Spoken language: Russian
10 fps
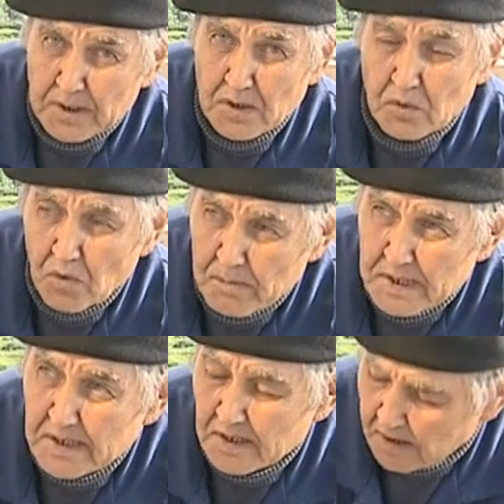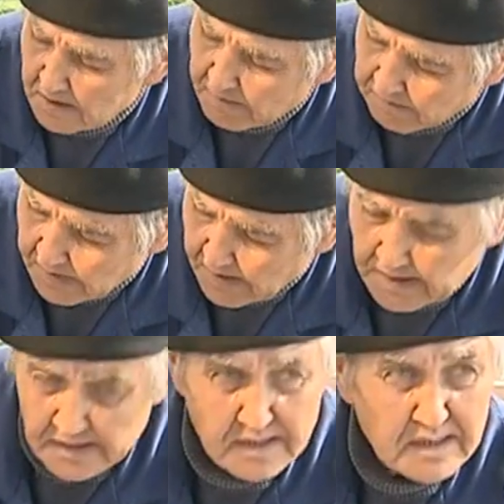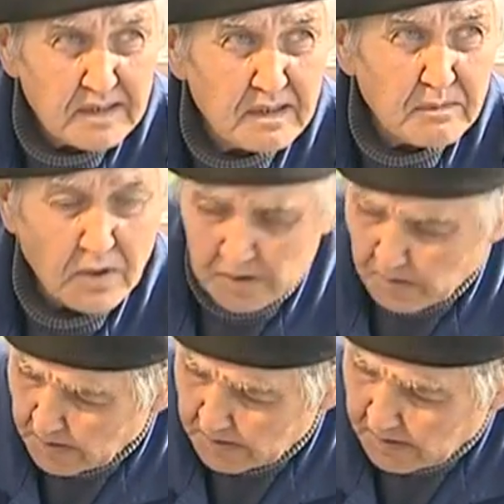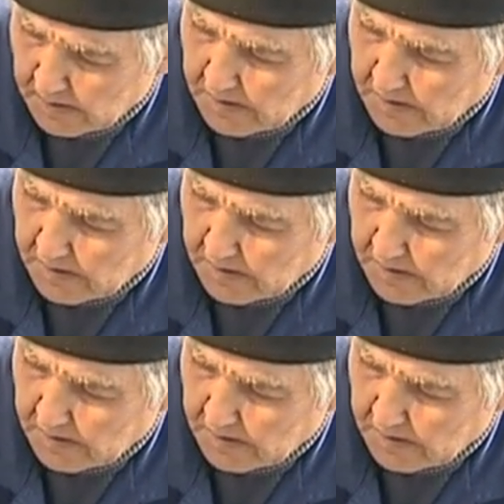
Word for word: при игумене и анафане. Поэтому это,